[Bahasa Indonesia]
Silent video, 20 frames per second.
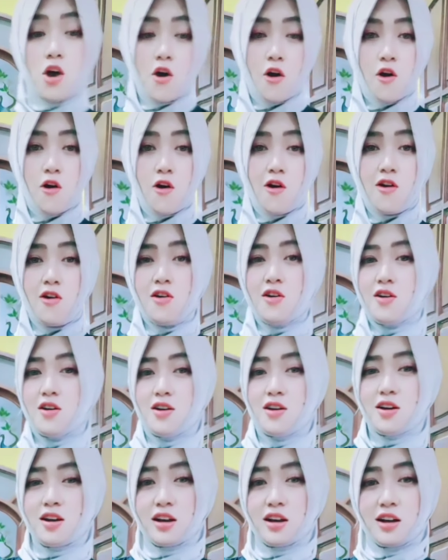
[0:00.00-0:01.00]

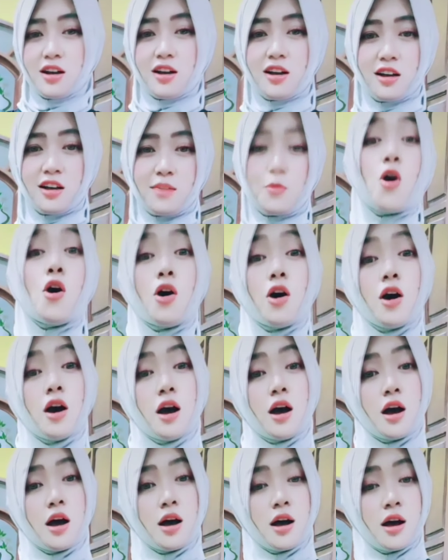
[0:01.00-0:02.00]
aman
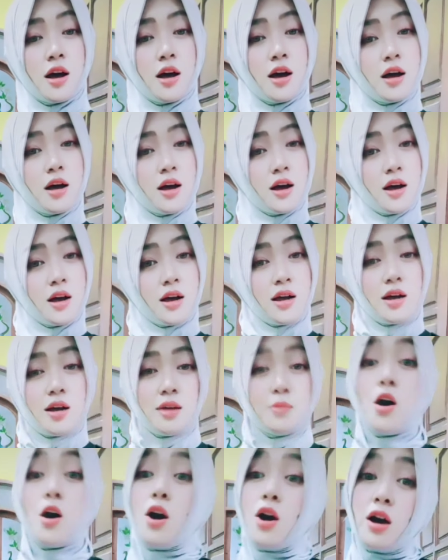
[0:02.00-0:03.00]

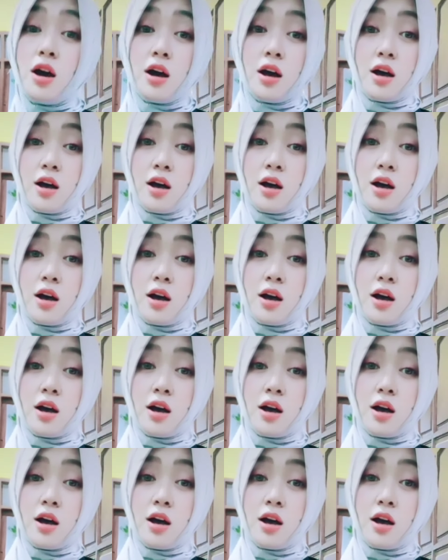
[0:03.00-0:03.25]
Mbok.